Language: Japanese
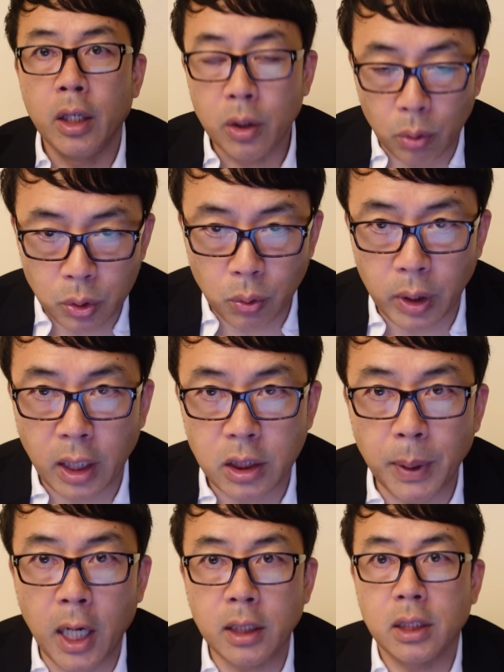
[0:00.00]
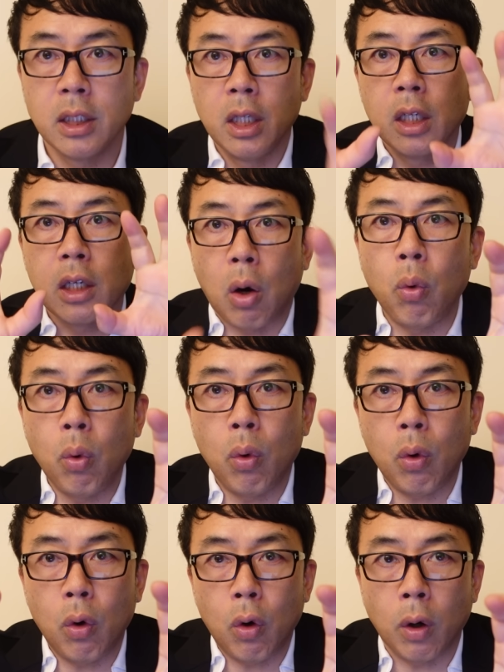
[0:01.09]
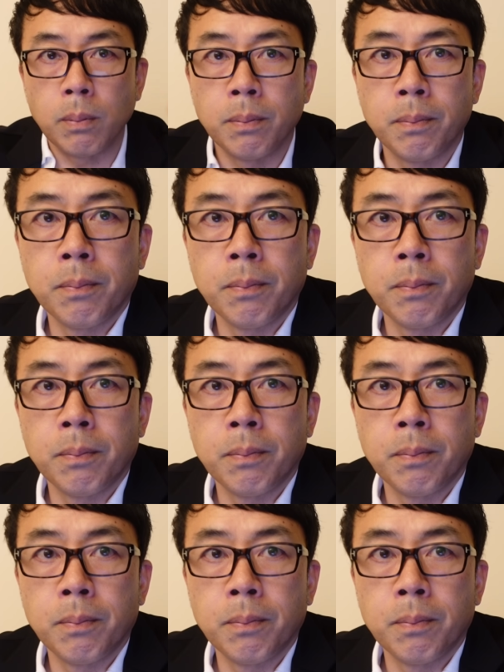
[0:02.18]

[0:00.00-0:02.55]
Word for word: よろしくお願いします。ガオー